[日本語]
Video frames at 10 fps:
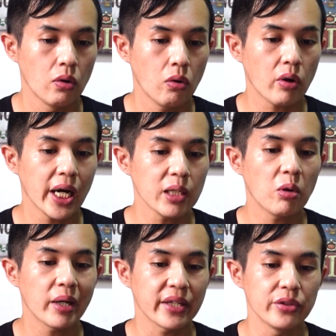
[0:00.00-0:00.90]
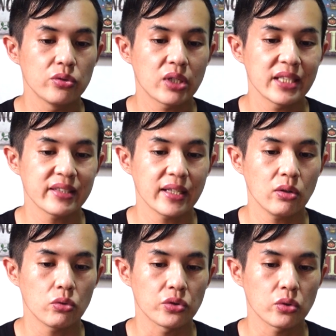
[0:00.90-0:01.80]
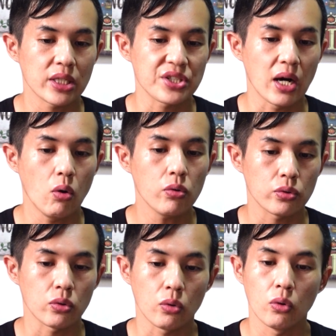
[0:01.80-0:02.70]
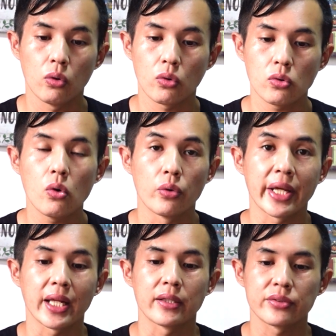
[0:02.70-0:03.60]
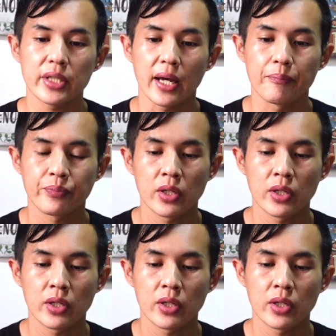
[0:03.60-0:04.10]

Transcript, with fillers: 他にもまだ誘拐されておる人たちがおるとの報告を受けたんですね